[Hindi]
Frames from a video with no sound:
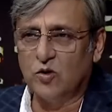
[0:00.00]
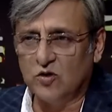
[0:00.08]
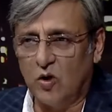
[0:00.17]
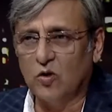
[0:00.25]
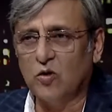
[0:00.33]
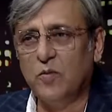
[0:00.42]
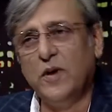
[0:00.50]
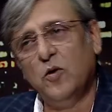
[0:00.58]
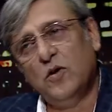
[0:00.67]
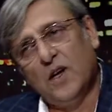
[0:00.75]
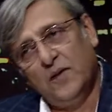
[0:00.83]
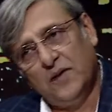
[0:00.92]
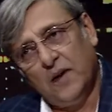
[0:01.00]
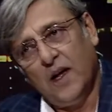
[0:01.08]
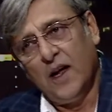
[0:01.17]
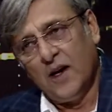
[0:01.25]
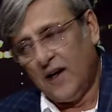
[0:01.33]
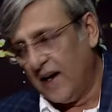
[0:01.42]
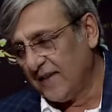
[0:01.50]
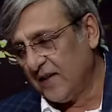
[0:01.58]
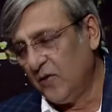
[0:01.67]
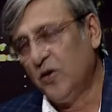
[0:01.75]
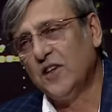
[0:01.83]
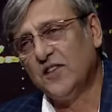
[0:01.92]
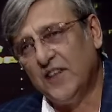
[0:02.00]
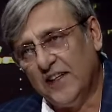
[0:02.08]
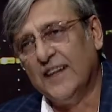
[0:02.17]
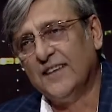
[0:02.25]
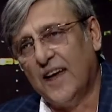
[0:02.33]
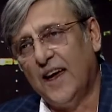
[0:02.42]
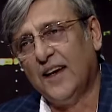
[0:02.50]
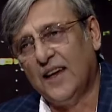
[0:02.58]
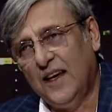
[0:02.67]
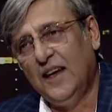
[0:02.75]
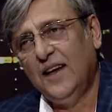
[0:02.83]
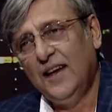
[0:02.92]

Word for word: तो चलो तुमने उनके ना सिर्फ उनकी सीटें जाए की